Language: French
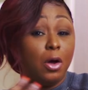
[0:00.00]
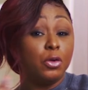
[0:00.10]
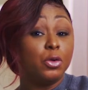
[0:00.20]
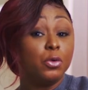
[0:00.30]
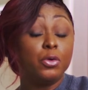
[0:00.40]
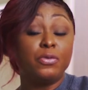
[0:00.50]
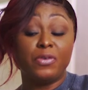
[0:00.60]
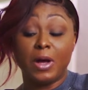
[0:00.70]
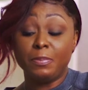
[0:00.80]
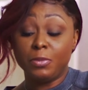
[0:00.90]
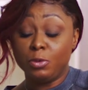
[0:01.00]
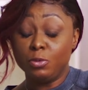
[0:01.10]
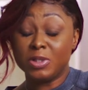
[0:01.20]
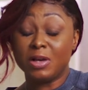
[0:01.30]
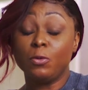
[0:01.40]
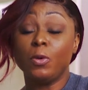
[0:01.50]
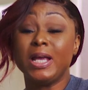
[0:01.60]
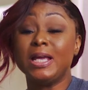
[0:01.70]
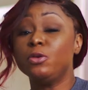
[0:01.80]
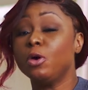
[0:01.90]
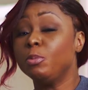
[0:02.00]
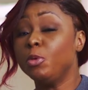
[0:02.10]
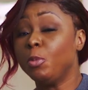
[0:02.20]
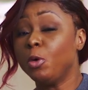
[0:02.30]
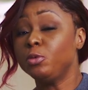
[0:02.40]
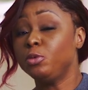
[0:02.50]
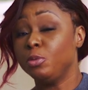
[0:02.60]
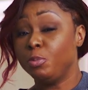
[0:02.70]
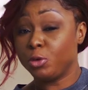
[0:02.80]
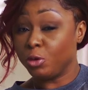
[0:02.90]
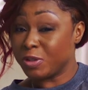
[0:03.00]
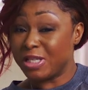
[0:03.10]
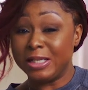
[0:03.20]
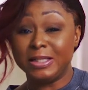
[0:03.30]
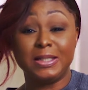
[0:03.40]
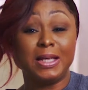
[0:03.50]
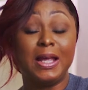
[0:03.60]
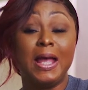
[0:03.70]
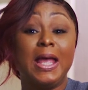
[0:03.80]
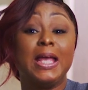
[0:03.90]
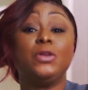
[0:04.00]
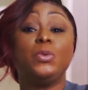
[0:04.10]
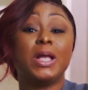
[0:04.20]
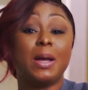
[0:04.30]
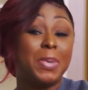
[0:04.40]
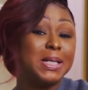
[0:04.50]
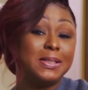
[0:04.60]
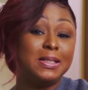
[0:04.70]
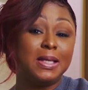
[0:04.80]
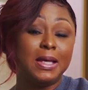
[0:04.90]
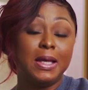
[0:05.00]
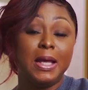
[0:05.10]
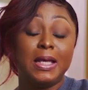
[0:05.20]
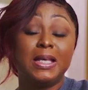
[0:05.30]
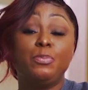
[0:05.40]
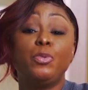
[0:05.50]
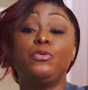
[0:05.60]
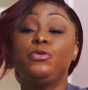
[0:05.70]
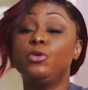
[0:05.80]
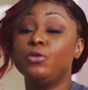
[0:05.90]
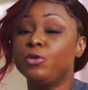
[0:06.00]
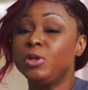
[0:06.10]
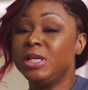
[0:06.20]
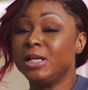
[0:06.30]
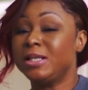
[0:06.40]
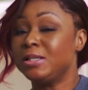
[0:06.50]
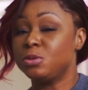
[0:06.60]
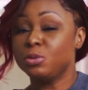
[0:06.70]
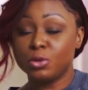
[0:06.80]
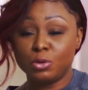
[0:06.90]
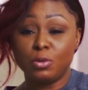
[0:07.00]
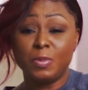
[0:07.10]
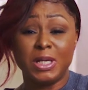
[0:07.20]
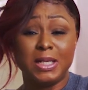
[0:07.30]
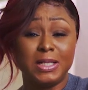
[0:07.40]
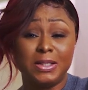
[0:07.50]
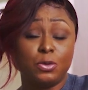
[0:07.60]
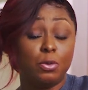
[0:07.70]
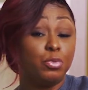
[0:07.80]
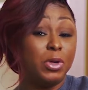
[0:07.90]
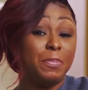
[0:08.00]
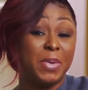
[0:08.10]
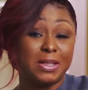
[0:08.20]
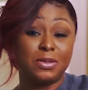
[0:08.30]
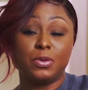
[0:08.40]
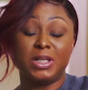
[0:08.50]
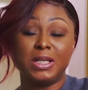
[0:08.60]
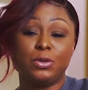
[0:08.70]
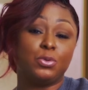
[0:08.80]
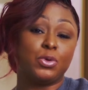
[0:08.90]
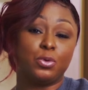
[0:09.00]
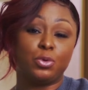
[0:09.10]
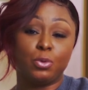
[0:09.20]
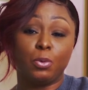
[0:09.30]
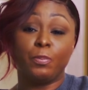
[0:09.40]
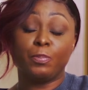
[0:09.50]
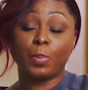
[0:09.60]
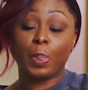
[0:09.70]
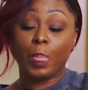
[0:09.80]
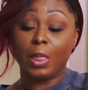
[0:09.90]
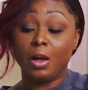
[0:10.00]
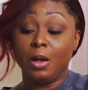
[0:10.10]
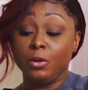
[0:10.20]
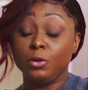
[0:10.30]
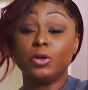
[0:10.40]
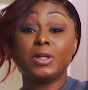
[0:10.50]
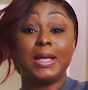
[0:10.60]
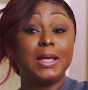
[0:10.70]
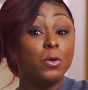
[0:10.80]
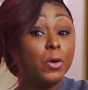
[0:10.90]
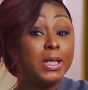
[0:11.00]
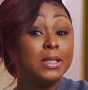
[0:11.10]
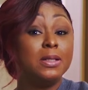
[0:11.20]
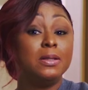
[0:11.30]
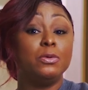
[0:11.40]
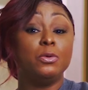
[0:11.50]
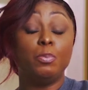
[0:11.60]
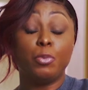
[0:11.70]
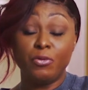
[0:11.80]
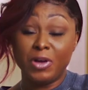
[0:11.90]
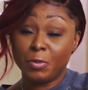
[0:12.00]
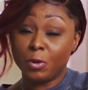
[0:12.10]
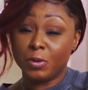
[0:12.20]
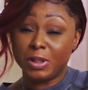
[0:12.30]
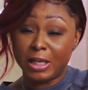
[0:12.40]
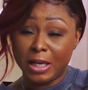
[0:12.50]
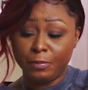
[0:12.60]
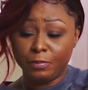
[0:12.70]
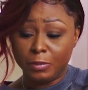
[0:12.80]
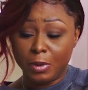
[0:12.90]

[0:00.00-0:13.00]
En tant que femme, nous avons énormément de potentialités et de capacités qui peuvent devenir des sources de bénédiction pour les personnes qui nous entourent. Notre héroïne de Proverbe 31,